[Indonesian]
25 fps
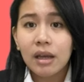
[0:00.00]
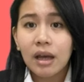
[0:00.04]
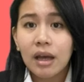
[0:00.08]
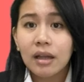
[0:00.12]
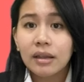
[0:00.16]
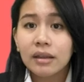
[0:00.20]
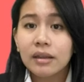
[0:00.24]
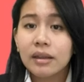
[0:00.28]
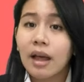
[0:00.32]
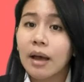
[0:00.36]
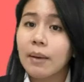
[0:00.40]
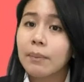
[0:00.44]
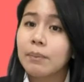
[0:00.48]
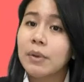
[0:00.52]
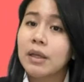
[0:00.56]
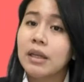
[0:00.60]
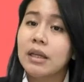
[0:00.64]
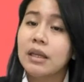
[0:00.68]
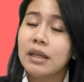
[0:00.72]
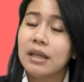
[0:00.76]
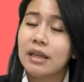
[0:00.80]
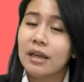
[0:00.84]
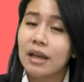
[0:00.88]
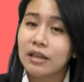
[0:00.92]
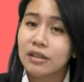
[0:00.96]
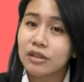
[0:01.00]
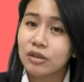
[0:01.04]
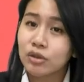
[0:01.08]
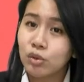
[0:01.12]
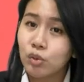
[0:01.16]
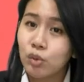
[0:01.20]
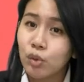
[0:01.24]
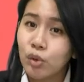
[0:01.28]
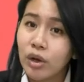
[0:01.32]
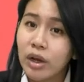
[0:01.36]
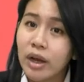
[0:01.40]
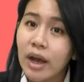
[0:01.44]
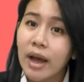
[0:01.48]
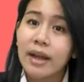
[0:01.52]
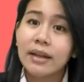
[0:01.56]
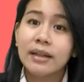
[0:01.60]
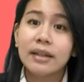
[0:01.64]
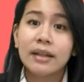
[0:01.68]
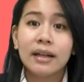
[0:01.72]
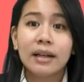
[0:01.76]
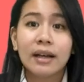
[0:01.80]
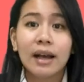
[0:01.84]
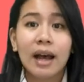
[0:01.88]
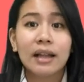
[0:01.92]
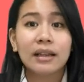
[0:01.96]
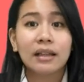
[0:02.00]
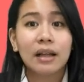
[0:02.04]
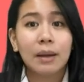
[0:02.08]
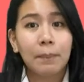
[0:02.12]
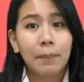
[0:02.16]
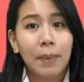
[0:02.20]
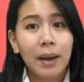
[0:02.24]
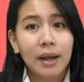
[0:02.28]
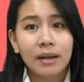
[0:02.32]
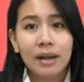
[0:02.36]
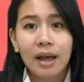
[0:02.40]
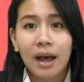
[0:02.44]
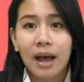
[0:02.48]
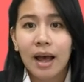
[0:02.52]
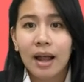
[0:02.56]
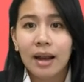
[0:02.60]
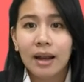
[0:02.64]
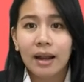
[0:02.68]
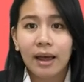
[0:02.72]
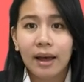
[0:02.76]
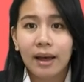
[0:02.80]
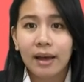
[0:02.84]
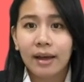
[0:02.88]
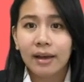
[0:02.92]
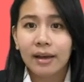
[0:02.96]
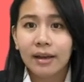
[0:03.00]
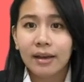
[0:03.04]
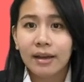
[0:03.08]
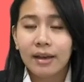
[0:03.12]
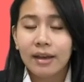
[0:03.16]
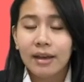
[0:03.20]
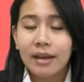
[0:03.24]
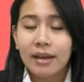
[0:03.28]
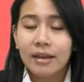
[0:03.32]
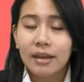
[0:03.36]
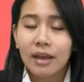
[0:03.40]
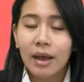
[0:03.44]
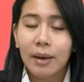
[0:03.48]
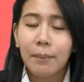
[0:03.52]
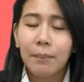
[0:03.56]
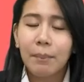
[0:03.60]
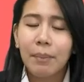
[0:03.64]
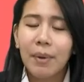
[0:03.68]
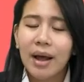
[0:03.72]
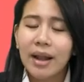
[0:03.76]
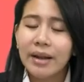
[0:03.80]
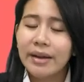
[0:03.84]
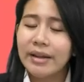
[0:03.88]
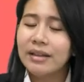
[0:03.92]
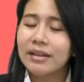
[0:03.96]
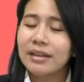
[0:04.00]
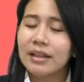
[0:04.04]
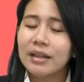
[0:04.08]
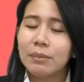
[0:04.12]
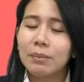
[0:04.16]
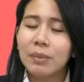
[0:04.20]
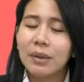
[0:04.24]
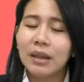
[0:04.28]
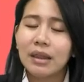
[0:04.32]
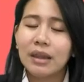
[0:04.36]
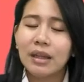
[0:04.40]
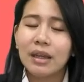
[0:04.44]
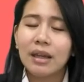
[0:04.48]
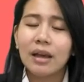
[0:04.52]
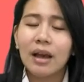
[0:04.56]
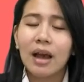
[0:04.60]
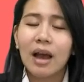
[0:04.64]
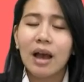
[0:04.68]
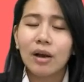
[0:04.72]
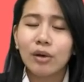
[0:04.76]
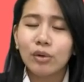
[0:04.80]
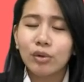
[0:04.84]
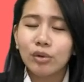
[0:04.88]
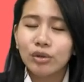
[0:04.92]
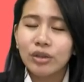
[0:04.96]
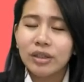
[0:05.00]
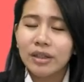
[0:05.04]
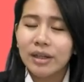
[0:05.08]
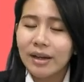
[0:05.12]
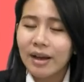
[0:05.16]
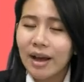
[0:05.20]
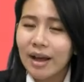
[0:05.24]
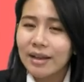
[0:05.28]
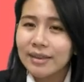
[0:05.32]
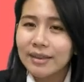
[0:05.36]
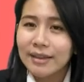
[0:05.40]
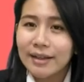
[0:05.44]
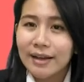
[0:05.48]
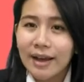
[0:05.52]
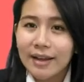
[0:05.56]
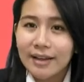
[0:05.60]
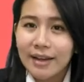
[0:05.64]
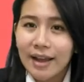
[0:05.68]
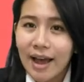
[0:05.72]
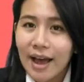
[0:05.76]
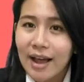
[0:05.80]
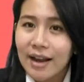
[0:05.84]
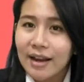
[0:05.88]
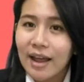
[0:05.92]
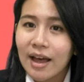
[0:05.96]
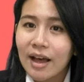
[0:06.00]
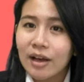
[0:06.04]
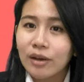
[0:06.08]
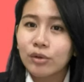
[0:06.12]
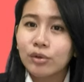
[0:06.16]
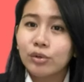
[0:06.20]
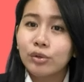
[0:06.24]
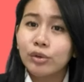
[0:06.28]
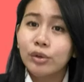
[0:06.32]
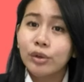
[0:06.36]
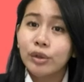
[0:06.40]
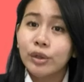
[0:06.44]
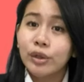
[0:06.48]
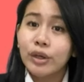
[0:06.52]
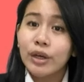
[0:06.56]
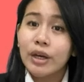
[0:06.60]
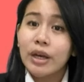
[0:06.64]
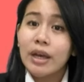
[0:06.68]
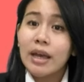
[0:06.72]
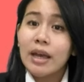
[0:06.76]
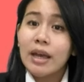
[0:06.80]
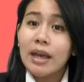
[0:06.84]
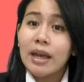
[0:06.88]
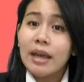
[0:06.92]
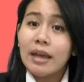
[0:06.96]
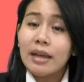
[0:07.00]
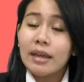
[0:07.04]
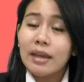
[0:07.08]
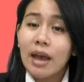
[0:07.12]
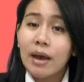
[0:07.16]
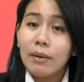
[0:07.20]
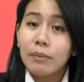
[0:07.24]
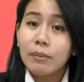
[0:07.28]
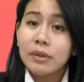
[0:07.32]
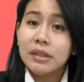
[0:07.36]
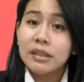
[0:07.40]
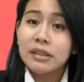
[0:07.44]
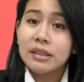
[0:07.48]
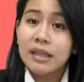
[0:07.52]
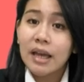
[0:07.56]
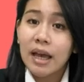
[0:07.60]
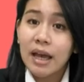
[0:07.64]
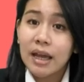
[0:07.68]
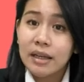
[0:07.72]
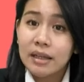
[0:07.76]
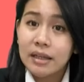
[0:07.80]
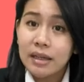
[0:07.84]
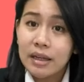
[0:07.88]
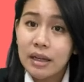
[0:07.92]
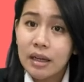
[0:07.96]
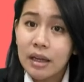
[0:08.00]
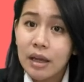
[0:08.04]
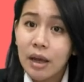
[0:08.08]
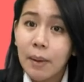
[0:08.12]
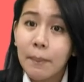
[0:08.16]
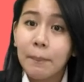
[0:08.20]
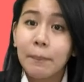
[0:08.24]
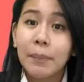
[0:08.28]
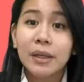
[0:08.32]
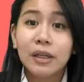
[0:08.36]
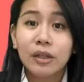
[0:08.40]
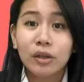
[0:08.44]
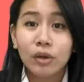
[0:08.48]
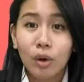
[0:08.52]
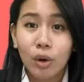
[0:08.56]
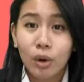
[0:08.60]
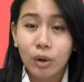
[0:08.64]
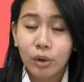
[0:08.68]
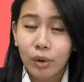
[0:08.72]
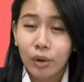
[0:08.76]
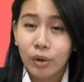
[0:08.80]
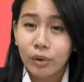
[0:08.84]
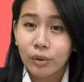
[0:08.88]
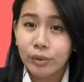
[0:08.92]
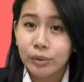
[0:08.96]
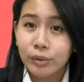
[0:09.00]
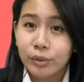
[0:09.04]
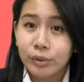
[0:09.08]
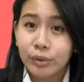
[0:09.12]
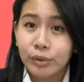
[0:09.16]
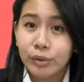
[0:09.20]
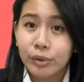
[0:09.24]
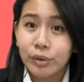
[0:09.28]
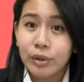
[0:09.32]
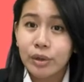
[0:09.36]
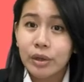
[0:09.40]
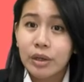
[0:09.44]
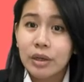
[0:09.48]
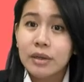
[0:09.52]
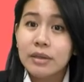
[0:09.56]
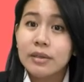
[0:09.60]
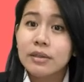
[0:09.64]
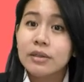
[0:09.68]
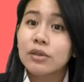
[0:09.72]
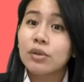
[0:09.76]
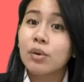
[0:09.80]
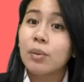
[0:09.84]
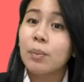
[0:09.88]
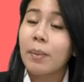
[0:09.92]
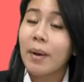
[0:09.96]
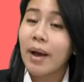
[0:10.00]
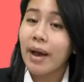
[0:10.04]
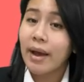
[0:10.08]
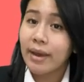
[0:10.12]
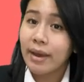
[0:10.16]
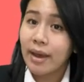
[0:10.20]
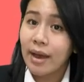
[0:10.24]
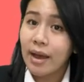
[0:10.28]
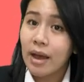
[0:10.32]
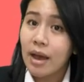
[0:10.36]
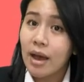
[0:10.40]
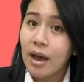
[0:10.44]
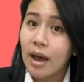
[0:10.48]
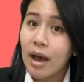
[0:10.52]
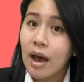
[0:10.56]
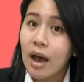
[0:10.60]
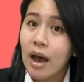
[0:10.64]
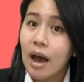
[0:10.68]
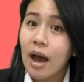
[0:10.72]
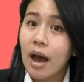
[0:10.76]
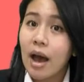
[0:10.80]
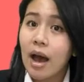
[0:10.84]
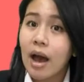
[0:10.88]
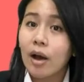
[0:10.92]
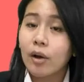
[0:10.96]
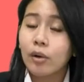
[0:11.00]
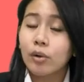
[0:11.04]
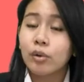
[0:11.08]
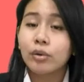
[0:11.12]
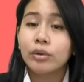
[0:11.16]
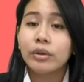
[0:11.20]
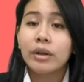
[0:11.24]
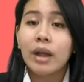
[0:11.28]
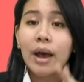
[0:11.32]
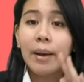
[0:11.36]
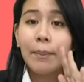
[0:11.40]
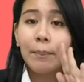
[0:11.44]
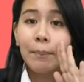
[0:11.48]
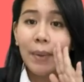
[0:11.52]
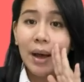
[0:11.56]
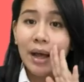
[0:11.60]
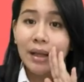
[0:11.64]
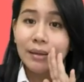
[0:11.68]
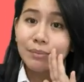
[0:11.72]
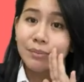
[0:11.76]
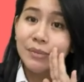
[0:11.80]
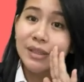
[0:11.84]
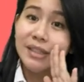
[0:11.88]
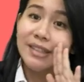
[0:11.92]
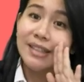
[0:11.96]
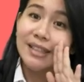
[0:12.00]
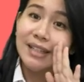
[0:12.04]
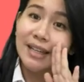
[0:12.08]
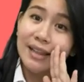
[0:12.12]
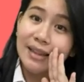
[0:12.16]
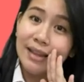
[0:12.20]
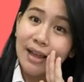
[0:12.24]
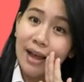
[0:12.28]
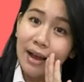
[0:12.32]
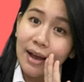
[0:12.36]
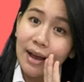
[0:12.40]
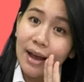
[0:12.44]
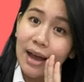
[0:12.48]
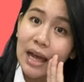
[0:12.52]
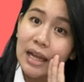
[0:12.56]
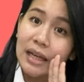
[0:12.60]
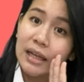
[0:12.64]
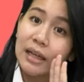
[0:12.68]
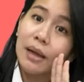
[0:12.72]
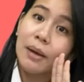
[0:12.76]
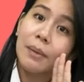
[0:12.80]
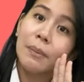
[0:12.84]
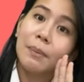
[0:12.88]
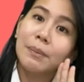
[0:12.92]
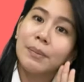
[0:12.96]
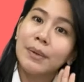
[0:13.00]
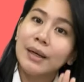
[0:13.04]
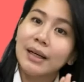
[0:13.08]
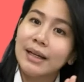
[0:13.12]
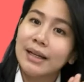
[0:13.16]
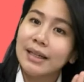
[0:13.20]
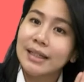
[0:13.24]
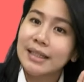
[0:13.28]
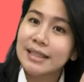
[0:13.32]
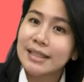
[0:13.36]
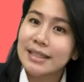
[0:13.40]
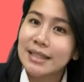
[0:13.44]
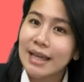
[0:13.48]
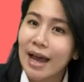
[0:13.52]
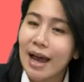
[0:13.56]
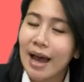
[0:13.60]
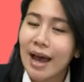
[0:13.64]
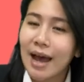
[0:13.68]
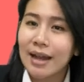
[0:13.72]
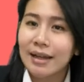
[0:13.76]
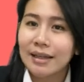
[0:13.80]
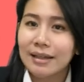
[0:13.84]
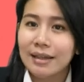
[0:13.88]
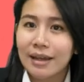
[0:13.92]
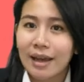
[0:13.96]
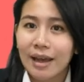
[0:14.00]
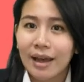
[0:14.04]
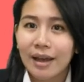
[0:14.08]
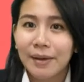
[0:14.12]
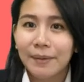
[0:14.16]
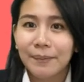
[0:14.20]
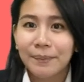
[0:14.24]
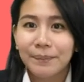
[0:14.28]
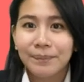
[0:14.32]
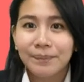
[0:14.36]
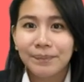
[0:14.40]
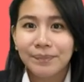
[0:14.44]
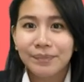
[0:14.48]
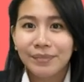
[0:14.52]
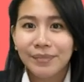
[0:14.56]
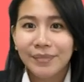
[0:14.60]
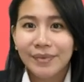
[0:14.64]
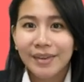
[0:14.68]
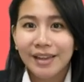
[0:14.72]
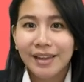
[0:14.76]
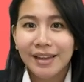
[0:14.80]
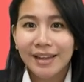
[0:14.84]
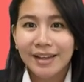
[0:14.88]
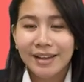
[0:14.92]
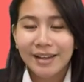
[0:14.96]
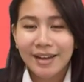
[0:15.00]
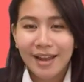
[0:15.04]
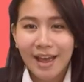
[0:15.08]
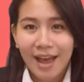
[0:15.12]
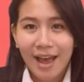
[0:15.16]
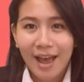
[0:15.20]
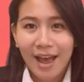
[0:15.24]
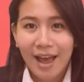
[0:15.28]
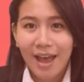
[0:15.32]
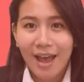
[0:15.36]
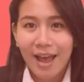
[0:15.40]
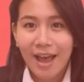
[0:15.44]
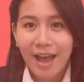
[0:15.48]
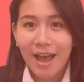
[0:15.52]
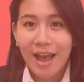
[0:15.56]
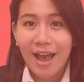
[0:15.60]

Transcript: ya, tapi dia suka dekat kepada Allah. Yang paling terpenting aku dekat dengan Allahku yang menjadi penolongku supaya aku dapat menceritakan pekerjaannya. Nah,